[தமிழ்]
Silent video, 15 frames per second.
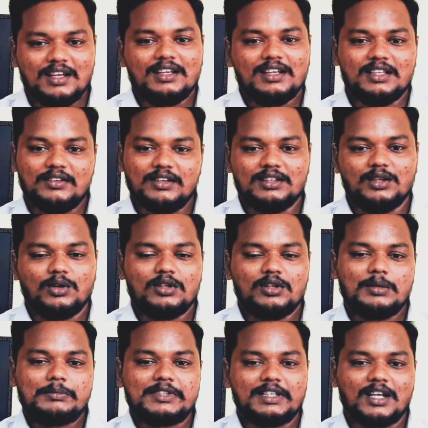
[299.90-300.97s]
இது வந்து
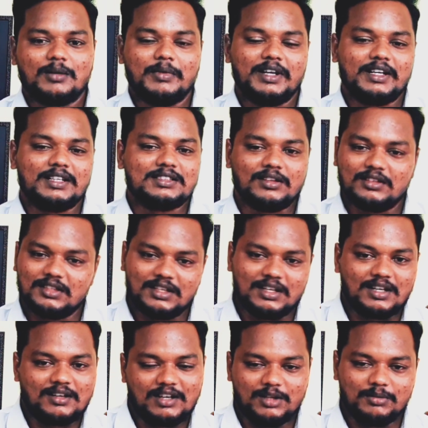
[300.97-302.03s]
கொஞ்சம் சீக்கிரமாக ரீச்
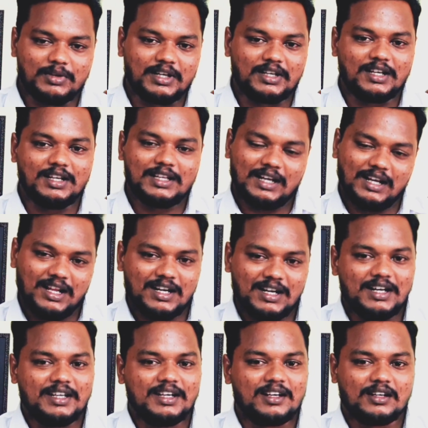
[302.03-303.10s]
ஆகிறதுக்கான வாய்ப்பு இருக்குது எல்லா
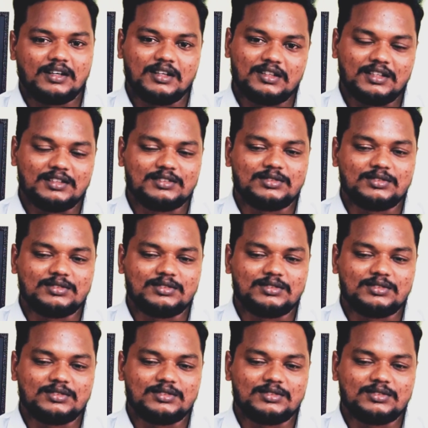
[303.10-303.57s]
நடிகர்களுக்கும் தான்